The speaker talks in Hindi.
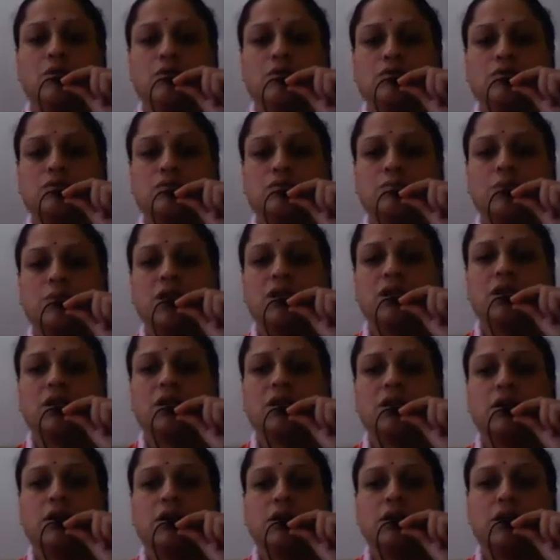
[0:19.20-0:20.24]
उसमें
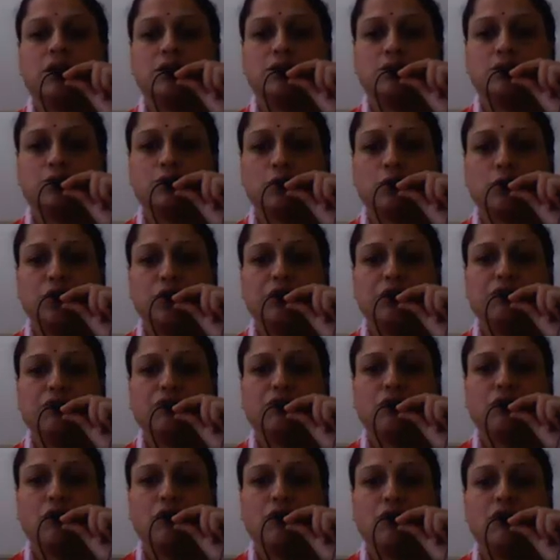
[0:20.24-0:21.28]
जो
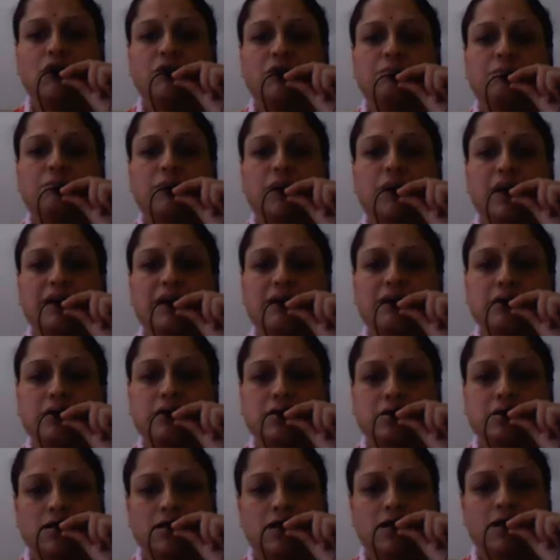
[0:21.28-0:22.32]
इन्वॉल्व
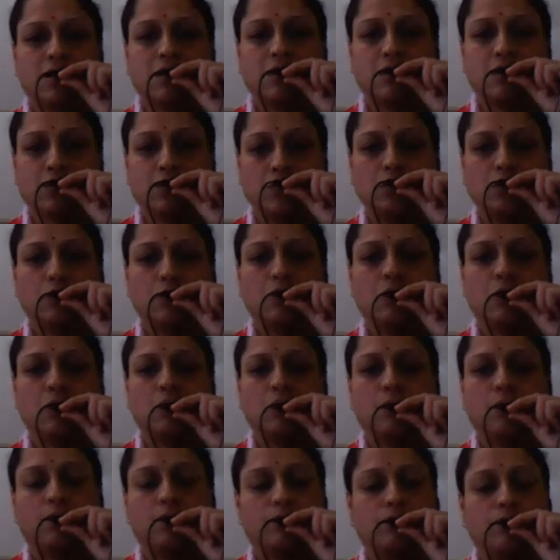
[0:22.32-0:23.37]
प्लेयर्स हैं उनको
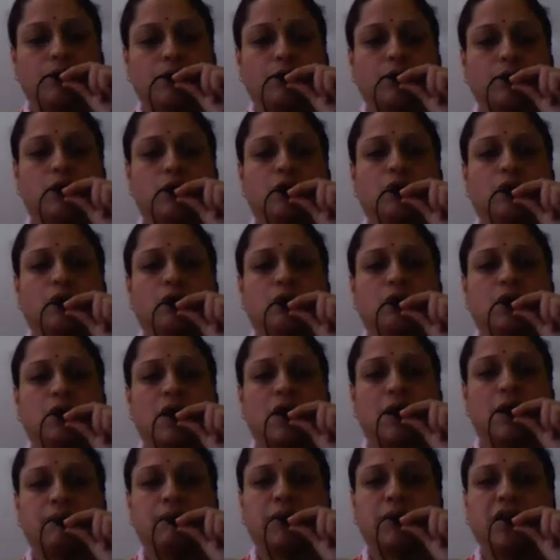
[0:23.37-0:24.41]
तो
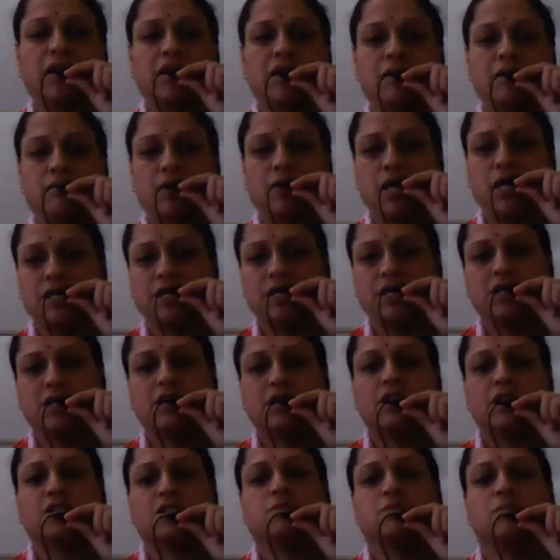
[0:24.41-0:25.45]
कैपिटल मार्केट
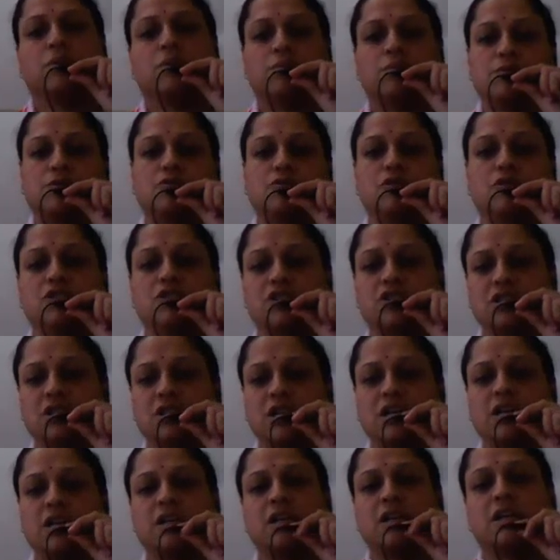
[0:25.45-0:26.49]
का जब हम स्ट्रक्चर
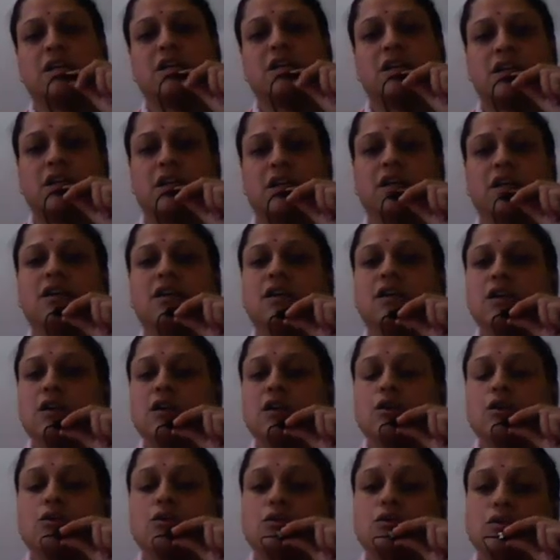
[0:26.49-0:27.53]
देख रहे हैं
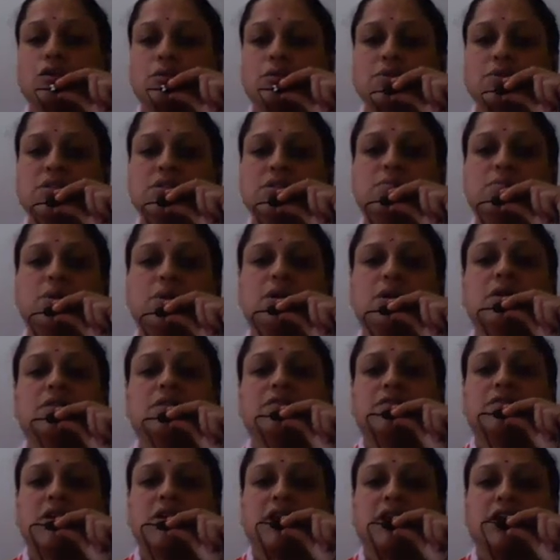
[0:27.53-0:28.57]
तो हम इसमें
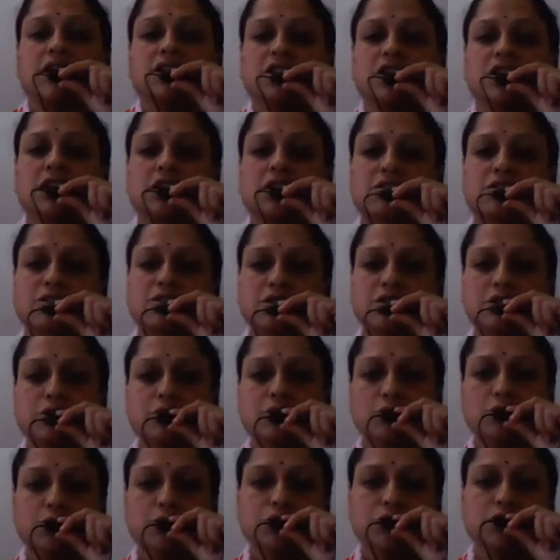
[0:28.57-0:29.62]
फाइनेंशियल
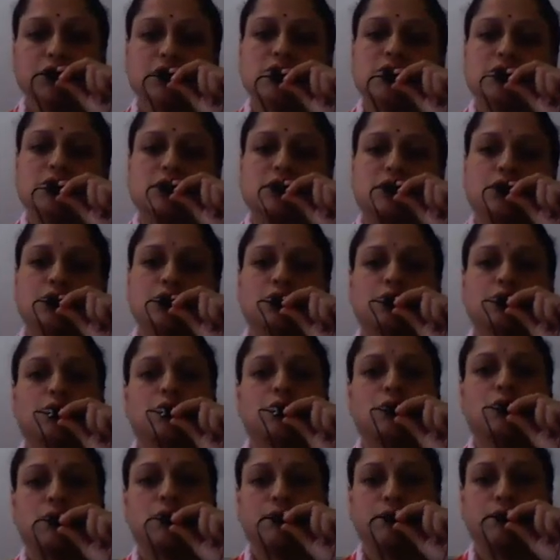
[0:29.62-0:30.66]
इंस्टीट्यूशंस जो
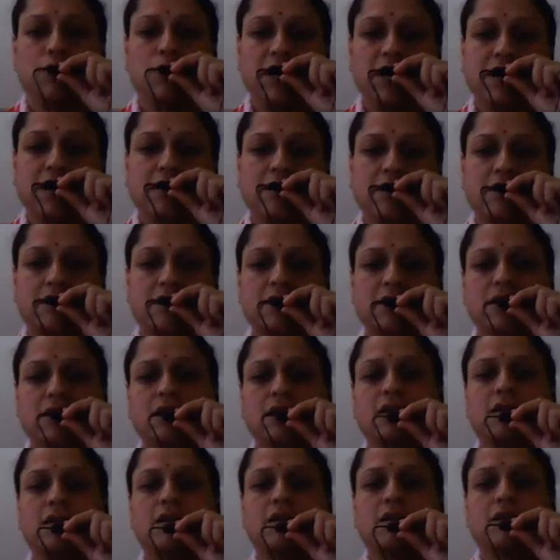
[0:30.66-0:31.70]
प्ले करते
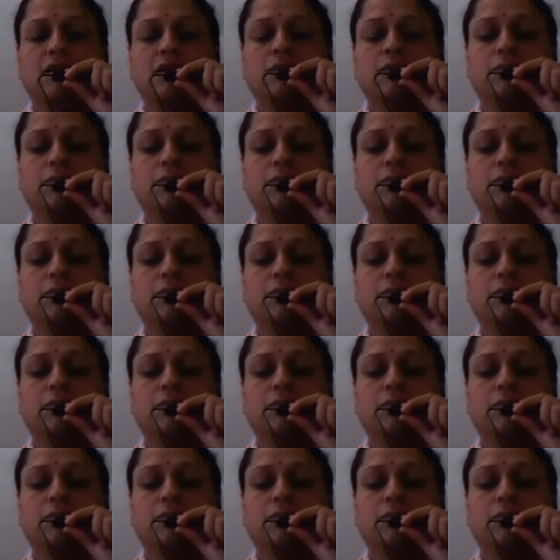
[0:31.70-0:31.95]
हैं